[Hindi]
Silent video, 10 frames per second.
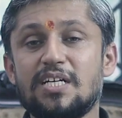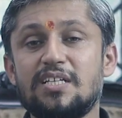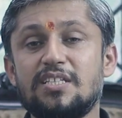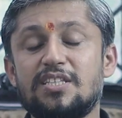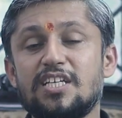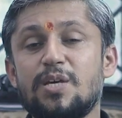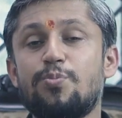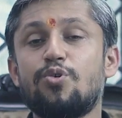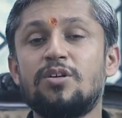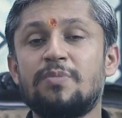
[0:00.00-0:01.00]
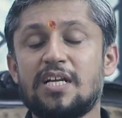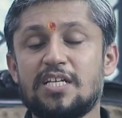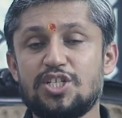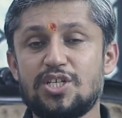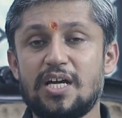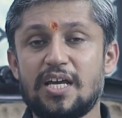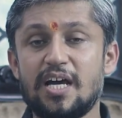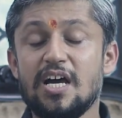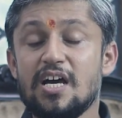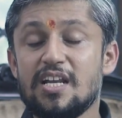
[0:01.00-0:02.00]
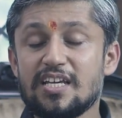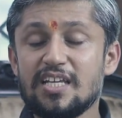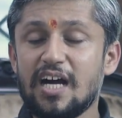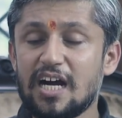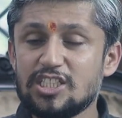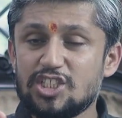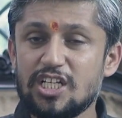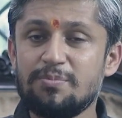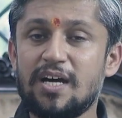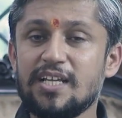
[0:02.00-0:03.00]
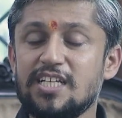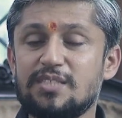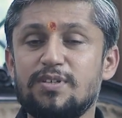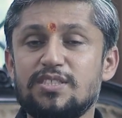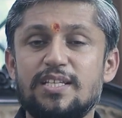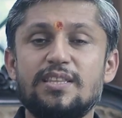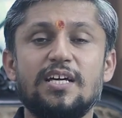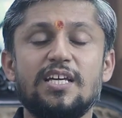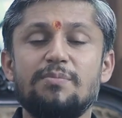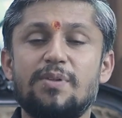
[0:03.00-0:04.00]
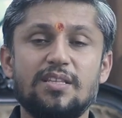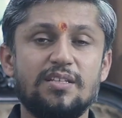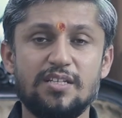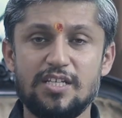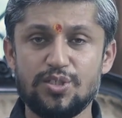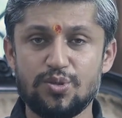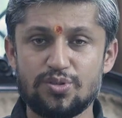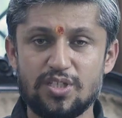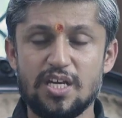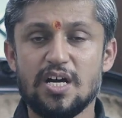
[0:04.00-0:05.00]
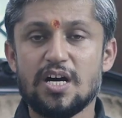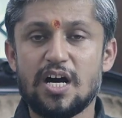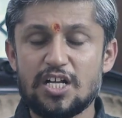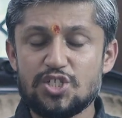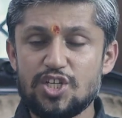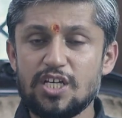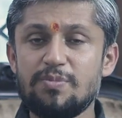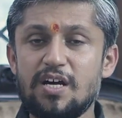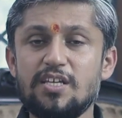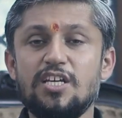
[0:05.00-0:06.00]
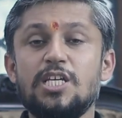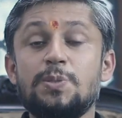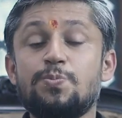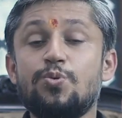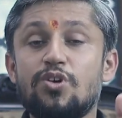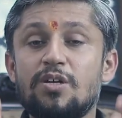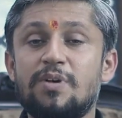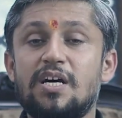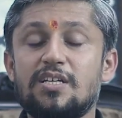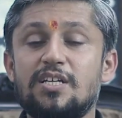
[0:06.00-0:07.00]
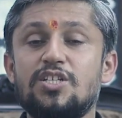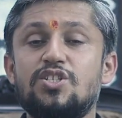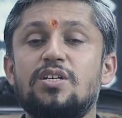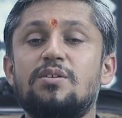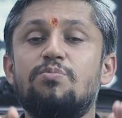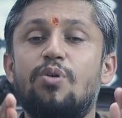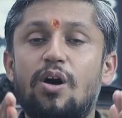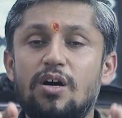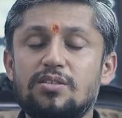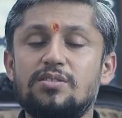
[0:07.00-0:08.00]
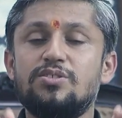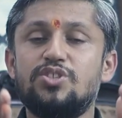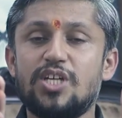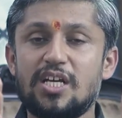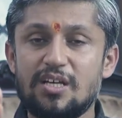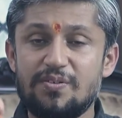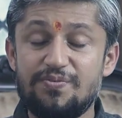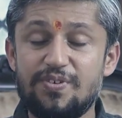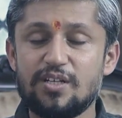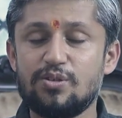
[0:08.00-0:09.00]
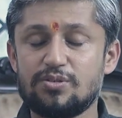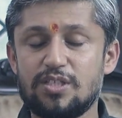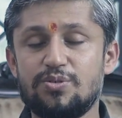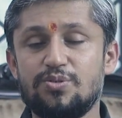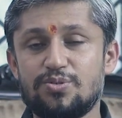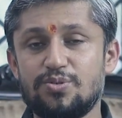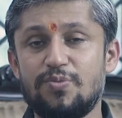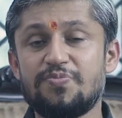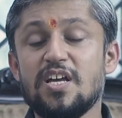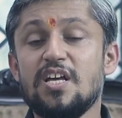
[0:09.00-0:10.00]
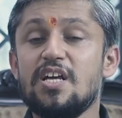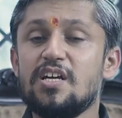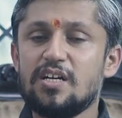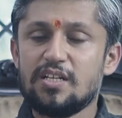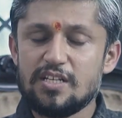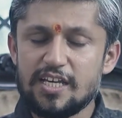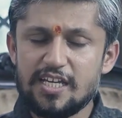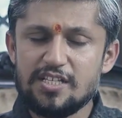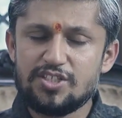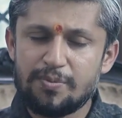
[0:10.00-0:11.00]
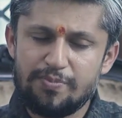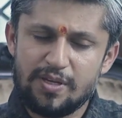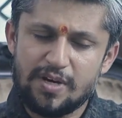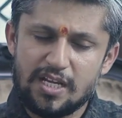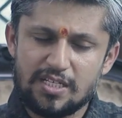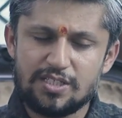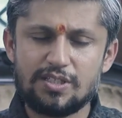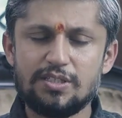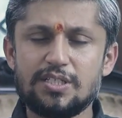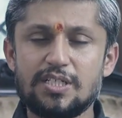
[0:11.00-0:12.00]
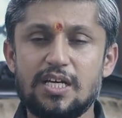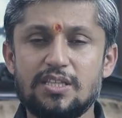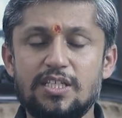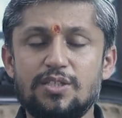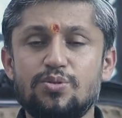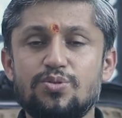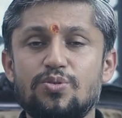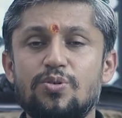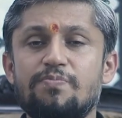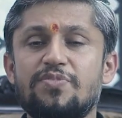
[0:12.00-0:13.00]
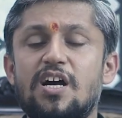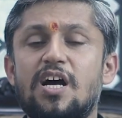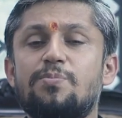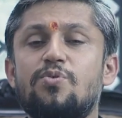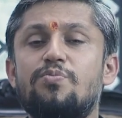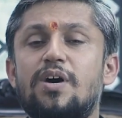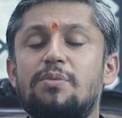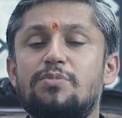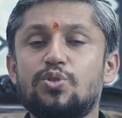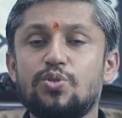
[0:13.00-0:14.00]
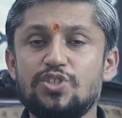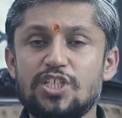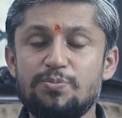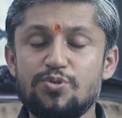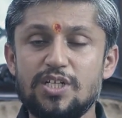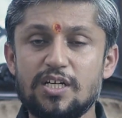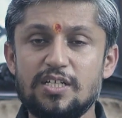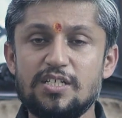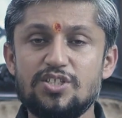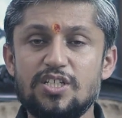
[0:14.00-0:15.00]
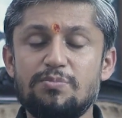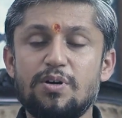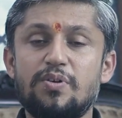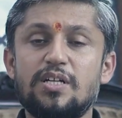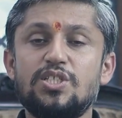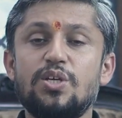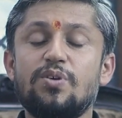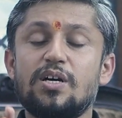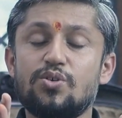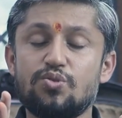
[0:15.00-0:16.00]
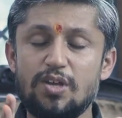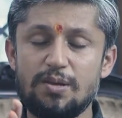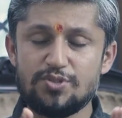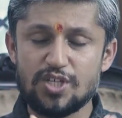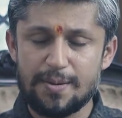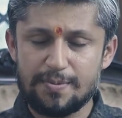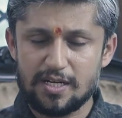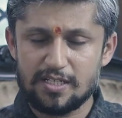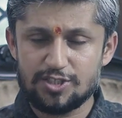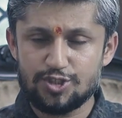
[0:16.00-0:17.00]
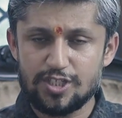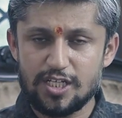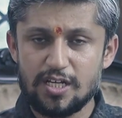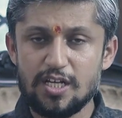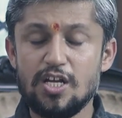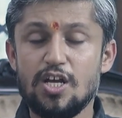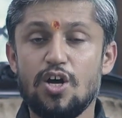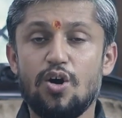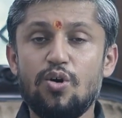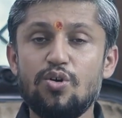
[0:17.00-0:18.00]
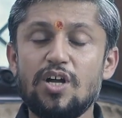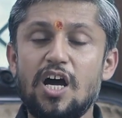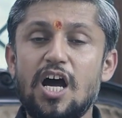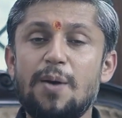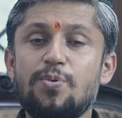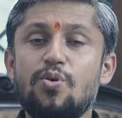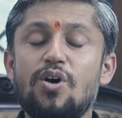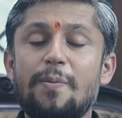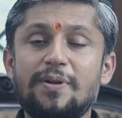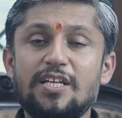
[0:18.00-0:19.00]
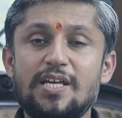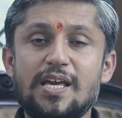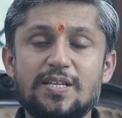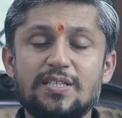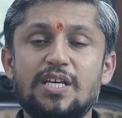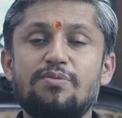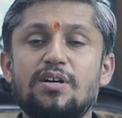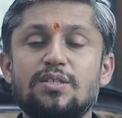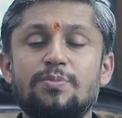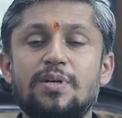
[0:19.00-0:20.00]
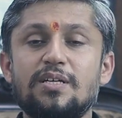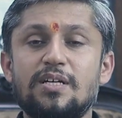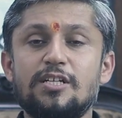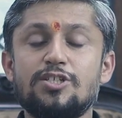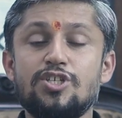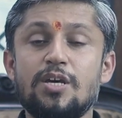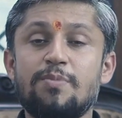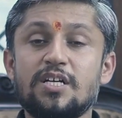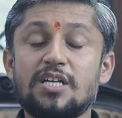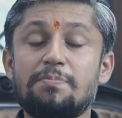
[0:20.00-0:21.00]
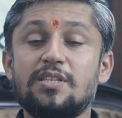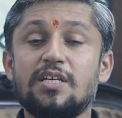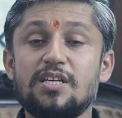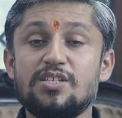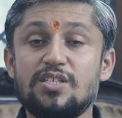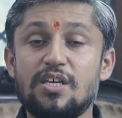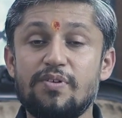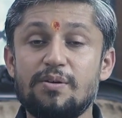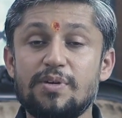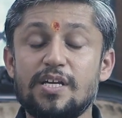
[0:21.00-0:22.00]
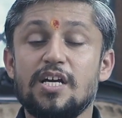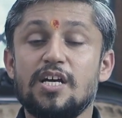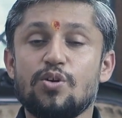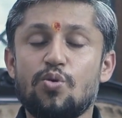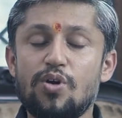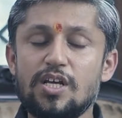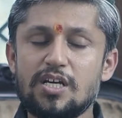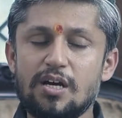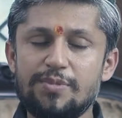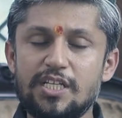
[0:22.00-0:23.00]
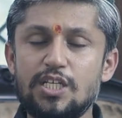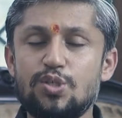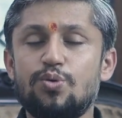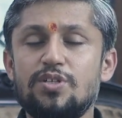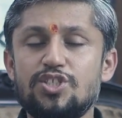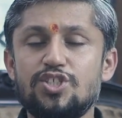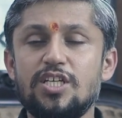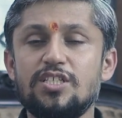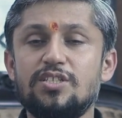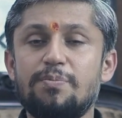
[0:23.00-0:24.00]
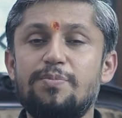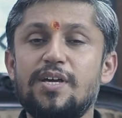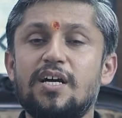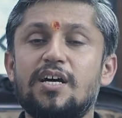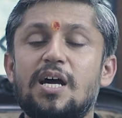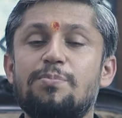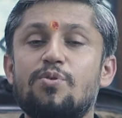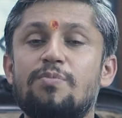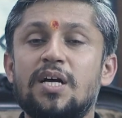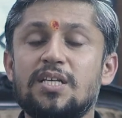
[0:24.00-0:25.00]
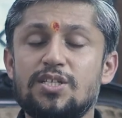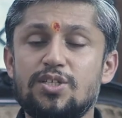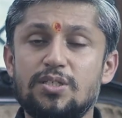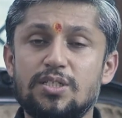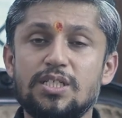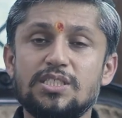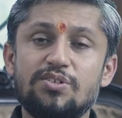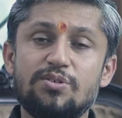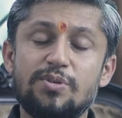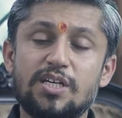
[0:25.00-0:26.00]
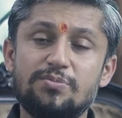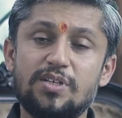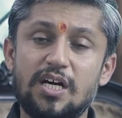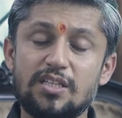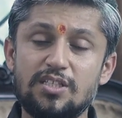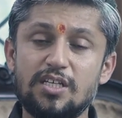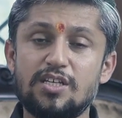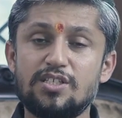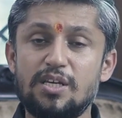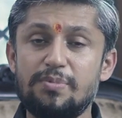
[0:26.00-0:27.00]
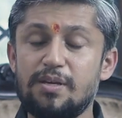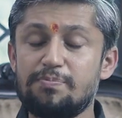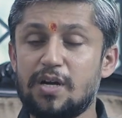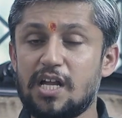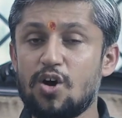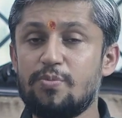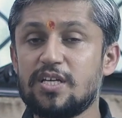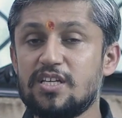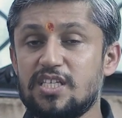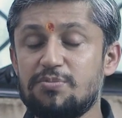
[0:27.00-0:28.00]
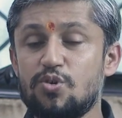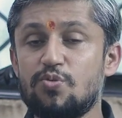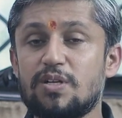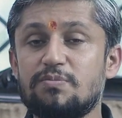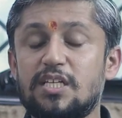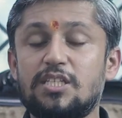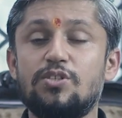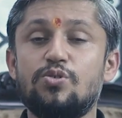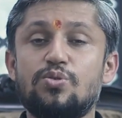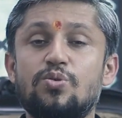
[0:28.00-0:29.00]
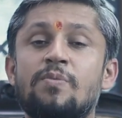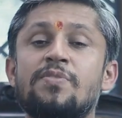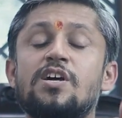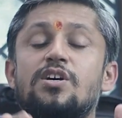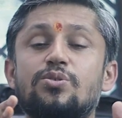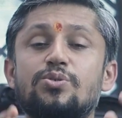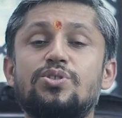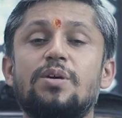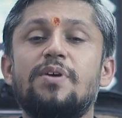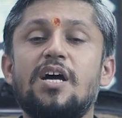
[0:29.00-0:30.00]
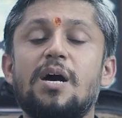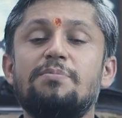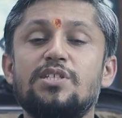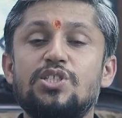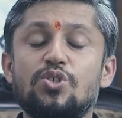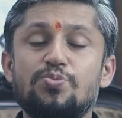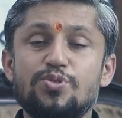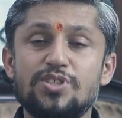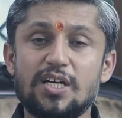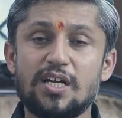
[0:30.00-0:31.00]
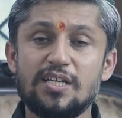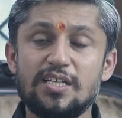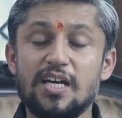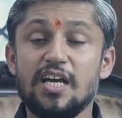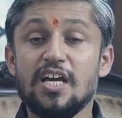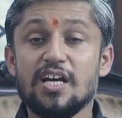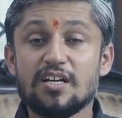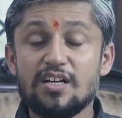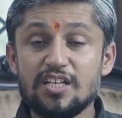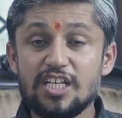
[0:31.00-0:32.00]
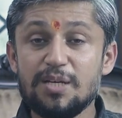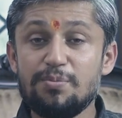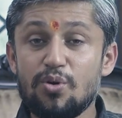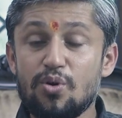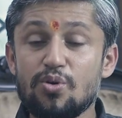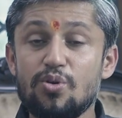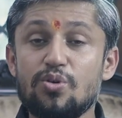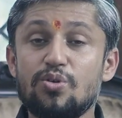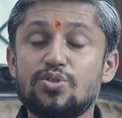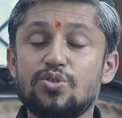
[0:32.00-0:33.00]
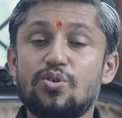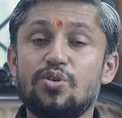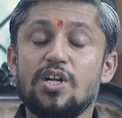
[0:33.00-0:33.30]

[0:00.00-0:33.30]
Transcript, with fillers: बता देते हैं कि पूर्ण मार्केश आ गया लेकिन आंशिक मार्केश में चिंता की बात नहीं होती आंशिक मार्केश पूर्ण मार्केश बहुत ज़्यादा फर्क होता है दोस्तों लेकिन जब भी मार्केश की दशा आती है दोस्तों आपको महामृत्युंजय की पूजा करनी चाहिए भगवान शिव का स्वयं जाप करना चाहिए और आपको अपने इष्ट देव का स्मरण करना चाहिए माता पिता की सेवा में कोई कमी नहीं छोड़नी चाहिए जब भी अगर आपको मार्केश की दशा जीवन में कभी आती है किसी भी पड़ाव में किसी भी उम्र में आती है दोस्तों तो उस समय आपने शिव पूजा करनी है गरीब लोगों को जो